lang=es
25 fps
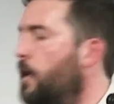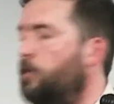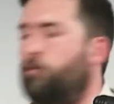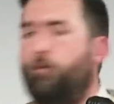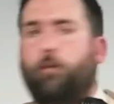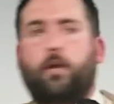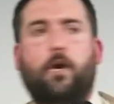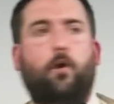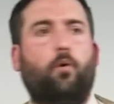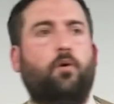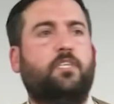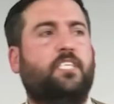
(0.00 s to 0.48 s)

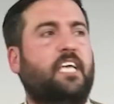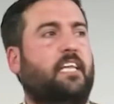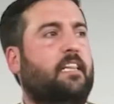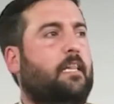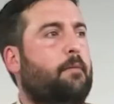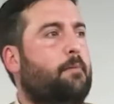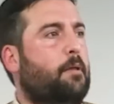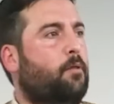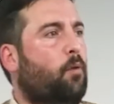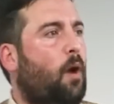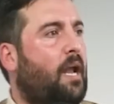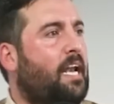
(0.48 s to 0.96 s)
Tu hijo es
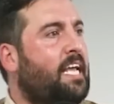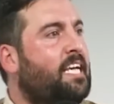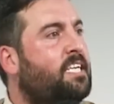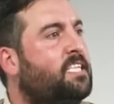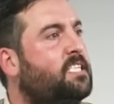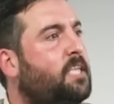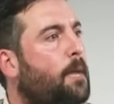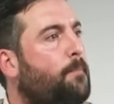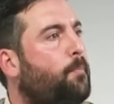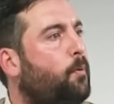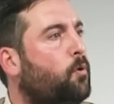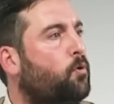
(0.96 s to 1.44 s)

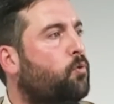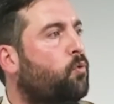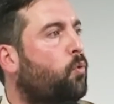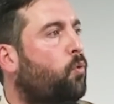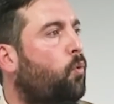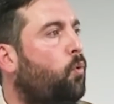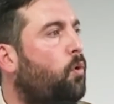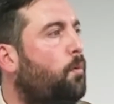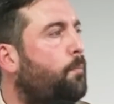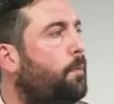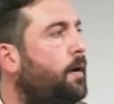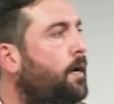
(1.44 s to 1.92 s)
individualista por tu
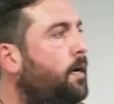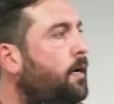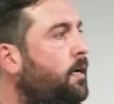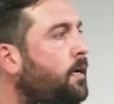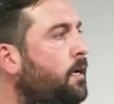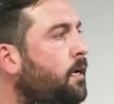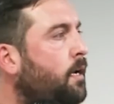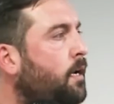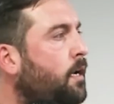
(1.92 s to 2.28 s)
culpa.